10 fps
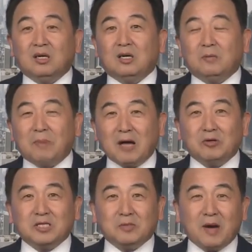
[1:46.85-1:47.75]
而八
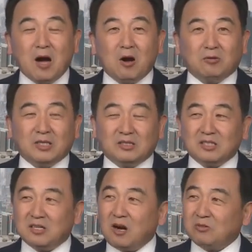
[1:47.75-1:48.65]
月十八号呢，
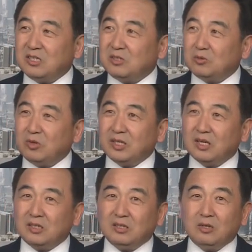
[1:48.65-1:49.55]
正好应对
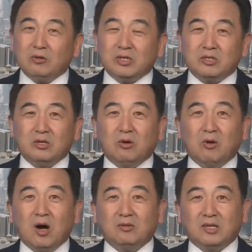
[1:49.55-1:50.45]
着六月十六
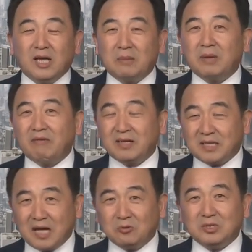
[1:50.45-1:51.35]
号的两百万
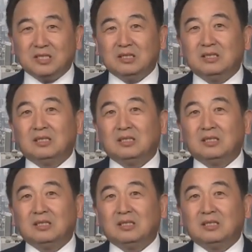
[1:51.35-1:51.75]
大游行，